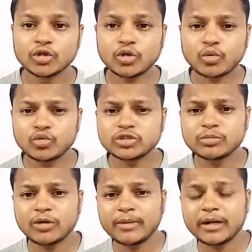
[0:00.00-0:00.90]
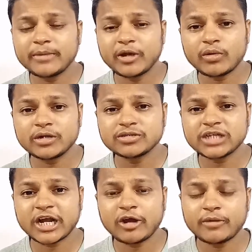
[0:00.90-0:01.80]
तो कुछ मोबाइल में ऑडियो
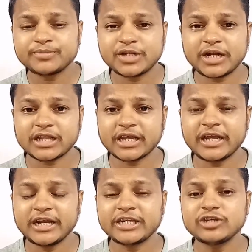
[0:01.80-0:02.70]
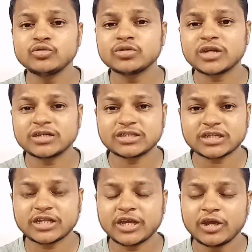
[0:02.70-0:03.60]
जैक का ऑप्शन आता है यानी कि यूज़ कर
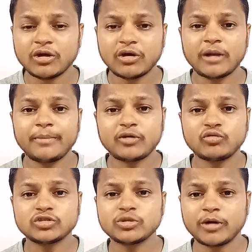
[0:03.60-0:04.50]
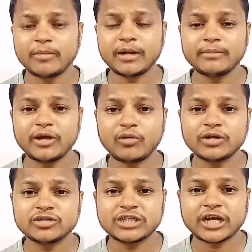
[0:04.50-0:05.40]
सकते और यहाँ पे कुछ मोबाइल में
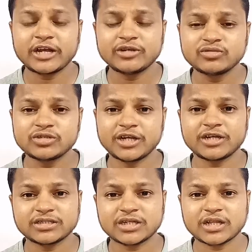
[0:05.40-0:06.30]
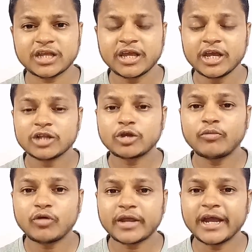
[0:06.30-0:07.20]
ऑडियो जैक का यूज़ नहीं कर सकते तो
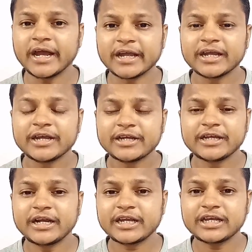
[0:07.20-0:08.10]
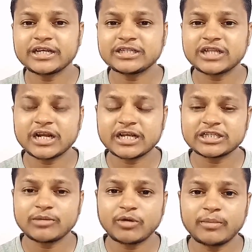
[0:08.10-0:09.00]
वो क्या है यानी कि किस तरीके
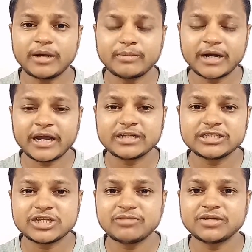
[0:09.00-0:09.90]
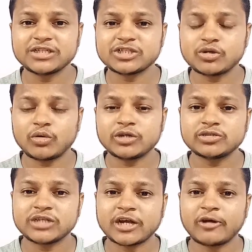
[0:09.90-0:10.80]
से मोबाइल बना है जिसकी वजह से ऑडियो
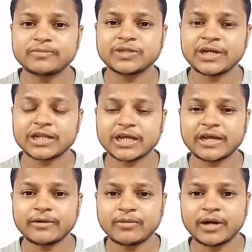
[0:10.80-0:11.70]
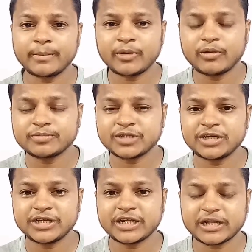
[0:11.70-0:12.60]
जैक का ऑप्शन आता है और यहाँ पर ऑप्शन
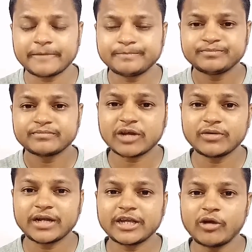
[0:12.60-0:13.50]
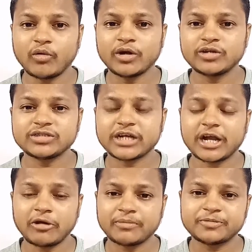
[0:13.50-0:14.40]
नहीं आता तो यानी कि ऑडियो जैक
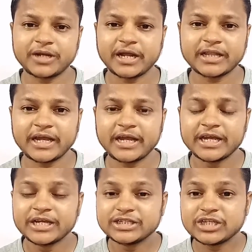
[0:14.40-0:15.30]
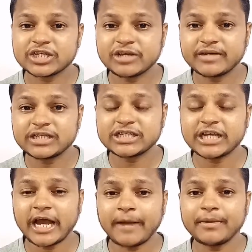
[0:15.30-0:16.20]
का ऑप्शन आता है जिसकी वजह से
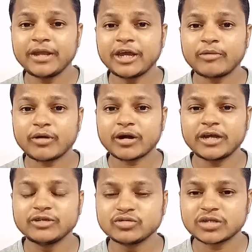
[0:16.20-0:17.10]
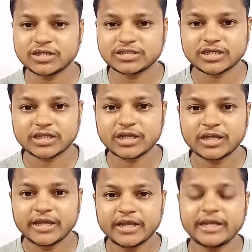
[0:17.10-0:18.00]
आप ईयरफोन का यूज़ कर सकते
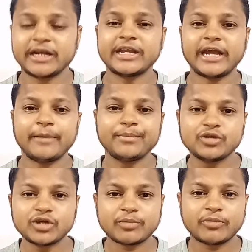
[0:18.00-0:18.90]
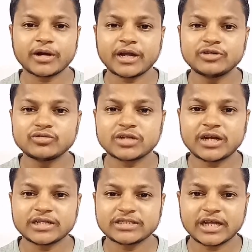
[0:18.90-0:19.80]
यानी कि आप ईयरफोन का यूज़
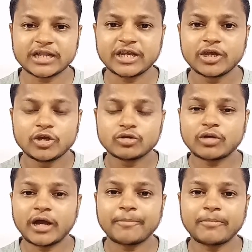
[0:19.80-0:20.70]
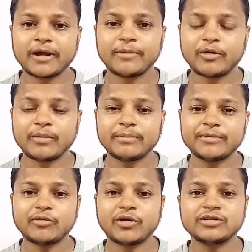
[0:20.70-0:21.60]
करना चाहते तो आपका मोबाइल
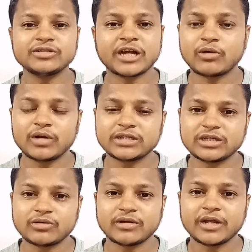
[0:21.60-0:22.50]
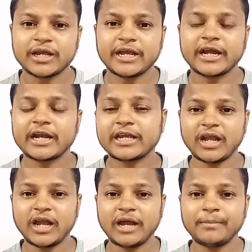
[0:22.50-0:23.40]
में ऑडियो जैक का होना ज़रूरी यानी
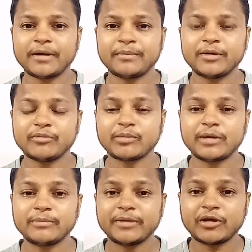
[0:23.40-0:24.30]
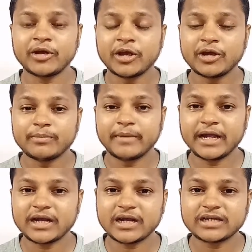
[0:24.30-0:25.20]
कि आप अपने मोबाइल में
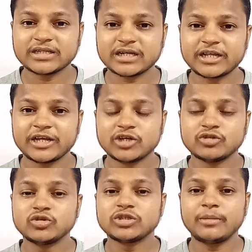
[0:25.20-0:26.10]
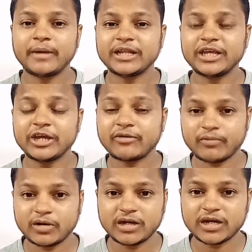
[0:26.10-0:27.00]
माइक लगा सकते दूसरी बात
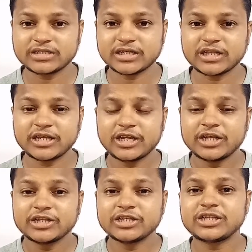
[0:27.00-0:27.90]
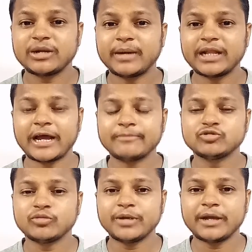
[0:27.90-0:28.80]
ईयरफोन लगा सकते तीसरी बात आप
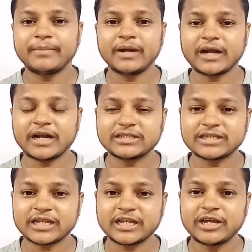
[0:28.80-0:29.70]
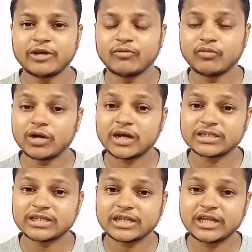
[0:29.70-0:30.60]
जो भी यहाँ पे लगाना चाहते वो लगा
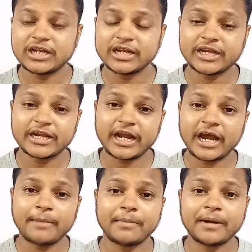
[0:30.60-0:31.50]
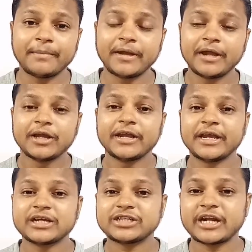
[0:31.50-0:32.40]
सकते लेकिन आप यहाँ पे
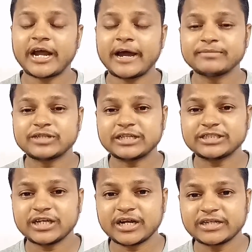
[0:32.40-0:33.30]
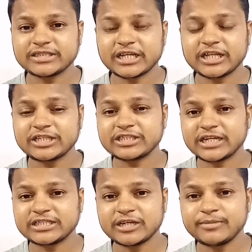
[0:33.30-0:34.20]
एक्स्ट्रा आप चार्जिंग करना चाहते हैं
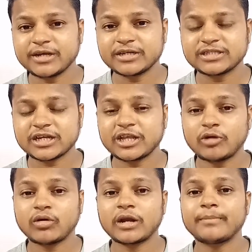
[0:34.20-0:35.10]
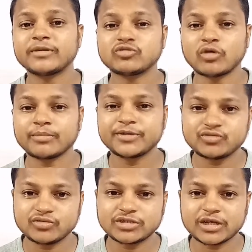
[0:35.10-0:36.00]
चार्जिंग भी कर सकते और यहाँ पे सॉन्ग भी
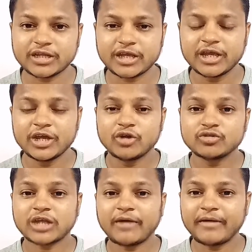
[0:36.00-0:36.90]
सुन सकते उसका